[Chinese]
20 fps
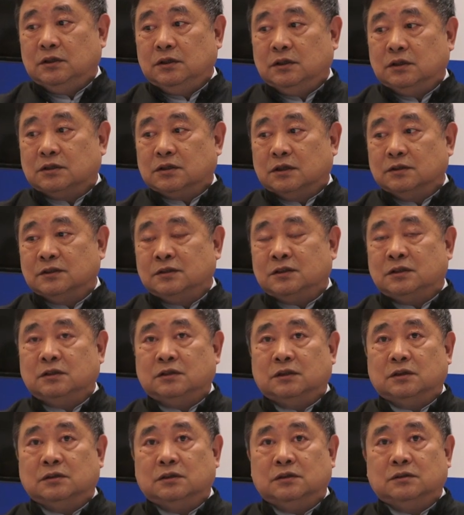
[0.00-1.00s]
一个城市
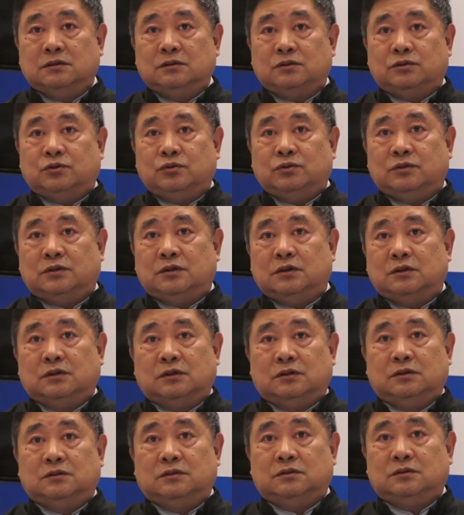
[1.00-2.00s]
能举
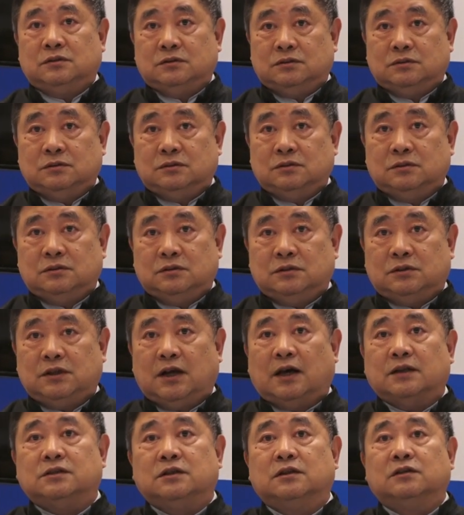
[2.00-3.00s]
行
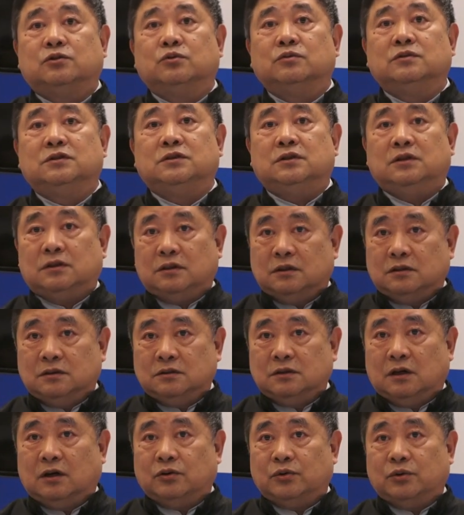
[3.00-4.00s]
夏季和冬季
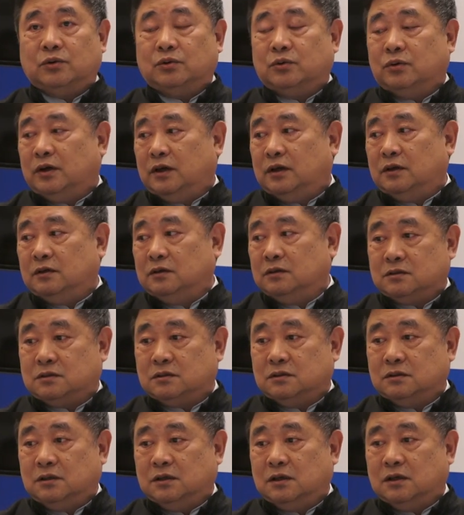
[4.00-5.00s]
奥运会
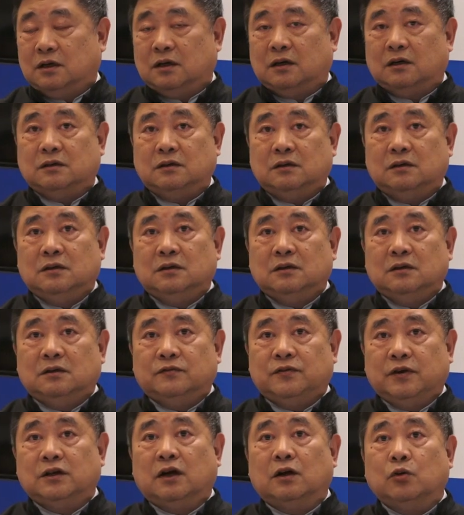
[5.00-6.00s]
是一个
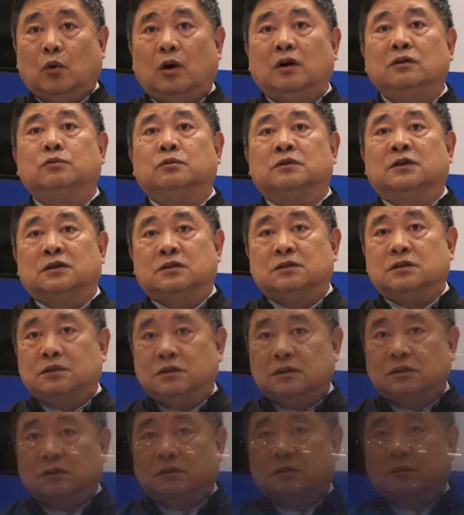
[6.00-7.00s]
非常光荣的事情。